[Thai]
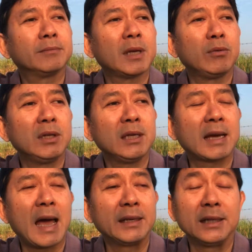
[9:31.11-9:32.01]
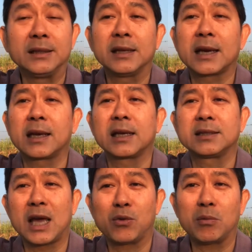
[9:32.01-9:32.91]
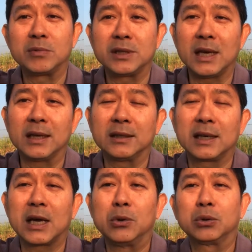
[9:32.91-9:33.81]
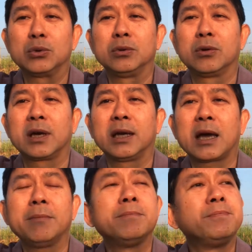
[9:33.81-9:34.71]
เป็นวิธีการหนึ่งในการกระจายความเสี่ยงในการลงทุนโอเคนะครับ